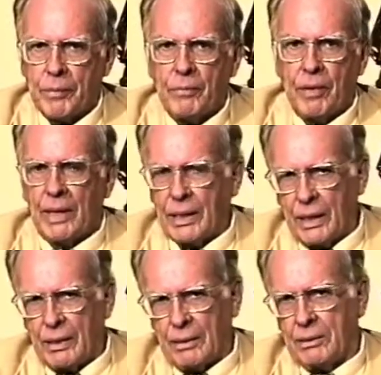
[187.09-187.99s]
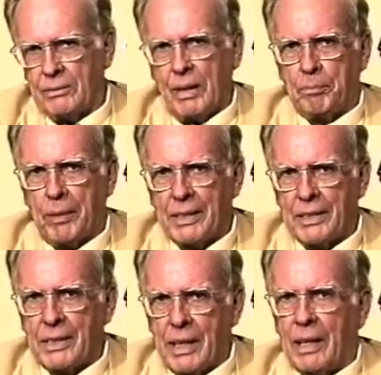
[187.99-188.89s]
Fala, não, vai
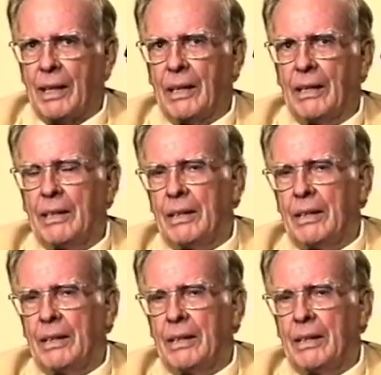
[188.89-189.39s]
passear,